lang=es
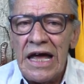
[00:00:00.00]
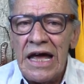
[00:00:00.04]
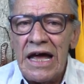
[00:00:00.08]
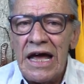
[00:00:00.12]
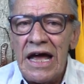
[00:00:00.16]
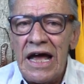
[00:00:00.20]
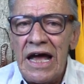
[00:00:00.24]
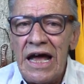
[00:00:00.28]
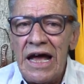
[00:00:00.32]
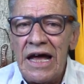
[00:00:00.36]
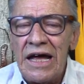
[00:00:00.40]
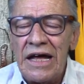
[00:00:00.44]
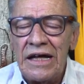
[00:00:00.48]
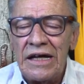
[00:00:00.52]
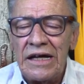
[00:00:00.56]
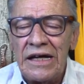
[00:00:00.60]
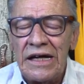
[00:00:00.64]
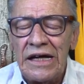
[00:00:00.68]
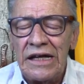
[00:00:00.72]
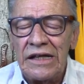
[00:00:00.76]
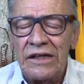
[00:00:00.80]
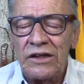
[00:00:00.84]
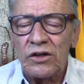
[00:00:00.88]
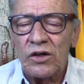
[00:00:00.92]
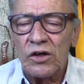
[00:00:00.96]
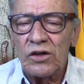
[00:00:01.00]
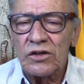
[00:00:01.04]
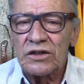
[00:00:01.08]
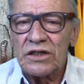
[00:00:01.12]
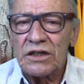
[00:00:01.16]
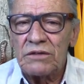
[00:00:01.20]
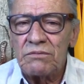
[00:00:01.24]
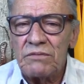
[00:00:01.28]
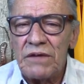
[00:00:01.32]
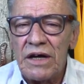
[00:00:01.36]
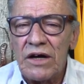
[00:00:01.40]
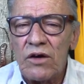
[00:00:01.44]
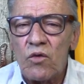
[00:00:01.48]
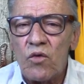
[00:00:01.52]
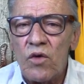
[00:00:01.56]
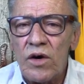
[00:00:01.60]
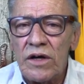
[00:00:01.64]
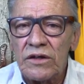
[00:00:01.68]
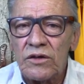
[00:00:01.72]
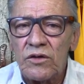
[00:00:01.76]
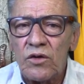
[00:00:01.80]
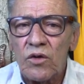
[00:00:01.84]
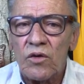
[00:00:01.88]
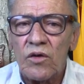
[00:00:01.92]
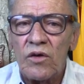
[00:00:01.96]
Eh, entonces me
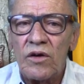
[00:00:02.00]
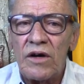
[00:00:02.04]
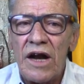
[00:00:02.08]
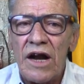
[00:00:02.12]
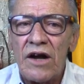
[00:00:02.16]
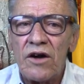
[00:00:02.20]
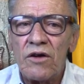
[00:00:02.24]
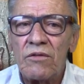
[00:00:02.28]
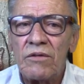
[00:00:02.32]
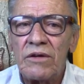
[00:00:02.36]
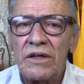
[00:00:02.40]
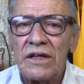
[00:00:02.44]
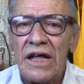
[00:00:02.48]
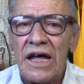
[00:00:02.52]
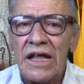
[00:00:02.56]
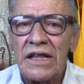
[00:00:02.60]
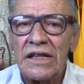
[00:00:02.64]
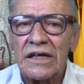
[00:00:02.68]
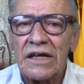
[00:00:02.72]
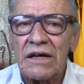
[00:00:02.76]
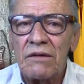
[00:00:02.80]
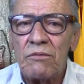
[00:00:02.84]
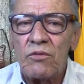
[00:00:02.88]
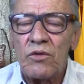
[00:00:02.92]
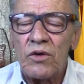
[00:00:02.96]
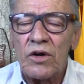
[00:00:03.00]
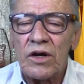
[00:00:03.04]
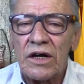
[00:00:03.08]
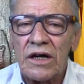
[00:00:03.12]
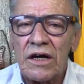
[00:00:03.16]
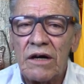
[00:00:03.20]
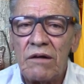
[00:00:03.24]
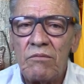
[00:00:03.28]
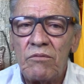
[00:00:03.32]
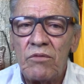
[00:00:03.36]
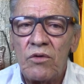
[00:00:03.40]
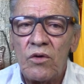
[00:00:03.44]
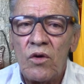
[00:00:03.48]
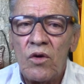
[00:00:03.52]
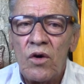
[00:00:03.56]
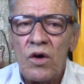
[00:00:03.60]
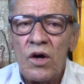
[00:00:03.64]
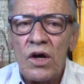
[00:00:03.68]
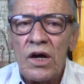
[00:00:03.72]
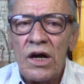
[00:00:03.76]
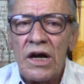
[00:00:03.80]
encuentro con la novedad que, por ejemplo,